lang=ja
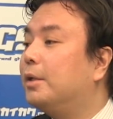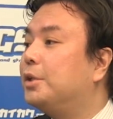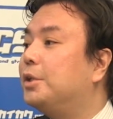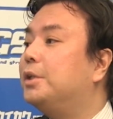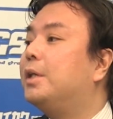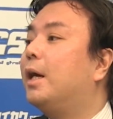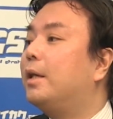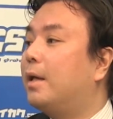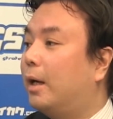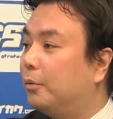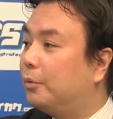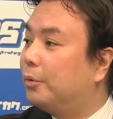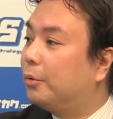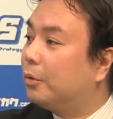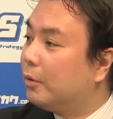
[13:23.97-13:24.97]
時代であ
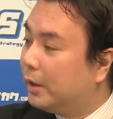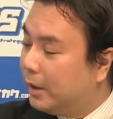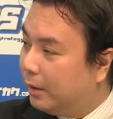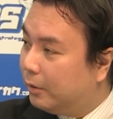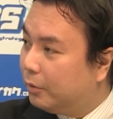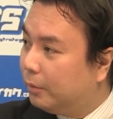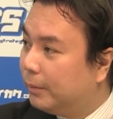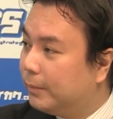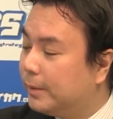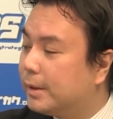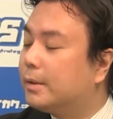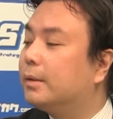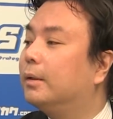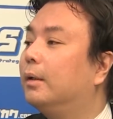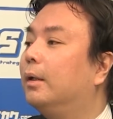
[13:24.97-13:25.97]
るということは言えると思いま
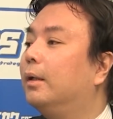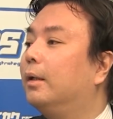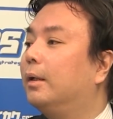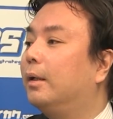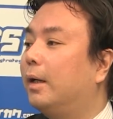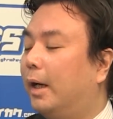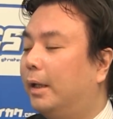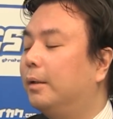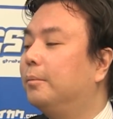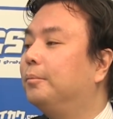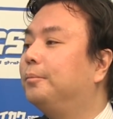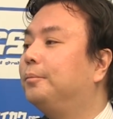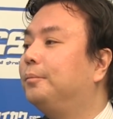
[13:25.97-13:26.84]
す。はい、ど、は